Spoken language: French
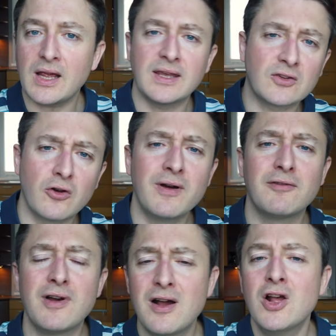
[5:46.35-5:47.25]

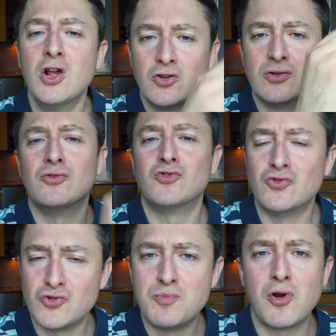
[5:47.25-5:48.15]
80-20, euh, tu,
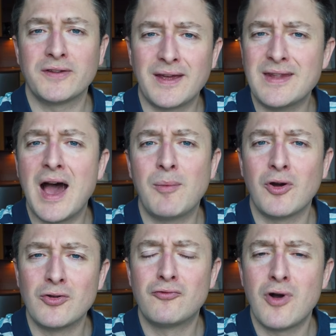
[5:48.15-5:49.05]
tu, plantes un arbre
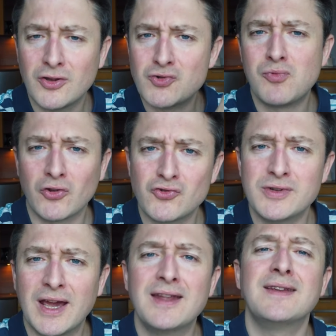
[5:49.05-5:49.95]
une fois, tu plantes une
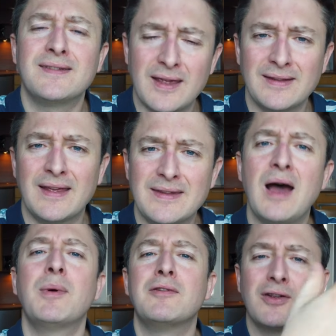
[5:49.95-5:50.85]
graine et cet
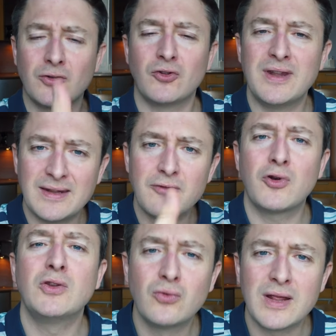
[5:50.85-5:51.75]
arbre, il va te donner des
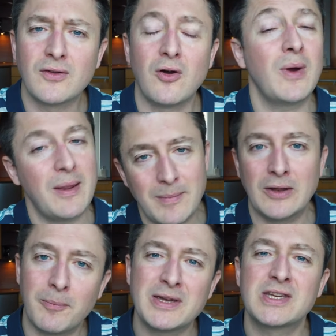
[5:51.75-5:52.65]
fruits tous les ans. Ouais, mais
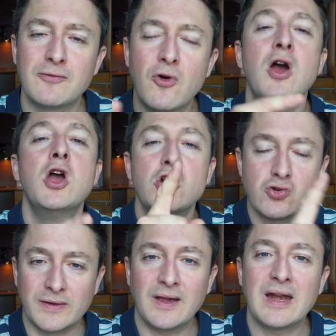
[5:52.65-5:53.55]
n'empêche qu'il faut
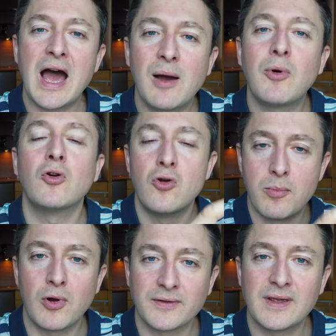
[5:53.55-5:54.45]
choisir l'arbre, le
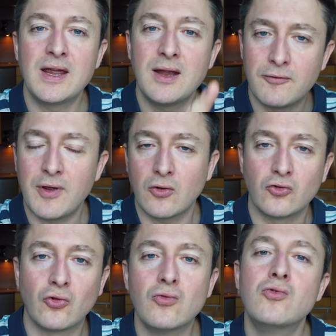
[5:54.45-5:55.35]
planter, faire le
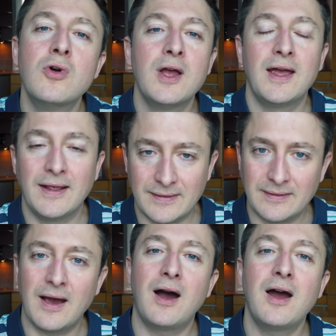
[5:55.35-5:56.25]
trou,
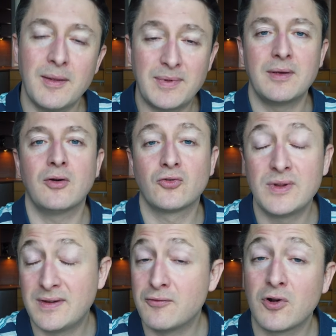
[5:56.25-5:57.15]
etc. Et puis
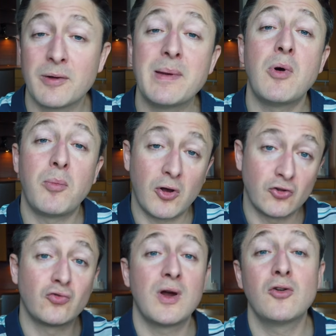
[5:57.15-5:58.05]
ensuite, il faut quand même en prendre
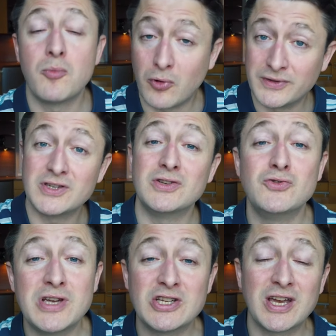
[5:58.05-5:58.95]
soin, le protéger du
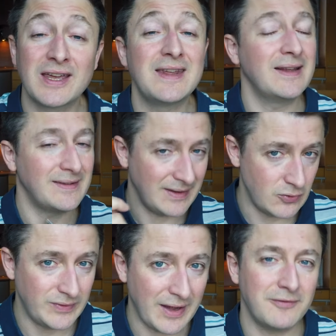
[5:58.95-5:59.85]
gel chaque année. C'est
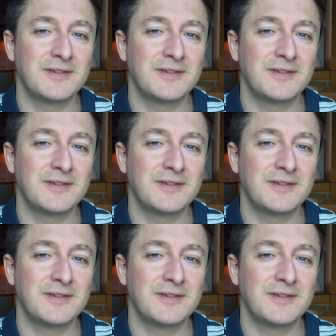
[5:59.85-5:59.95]
du taf,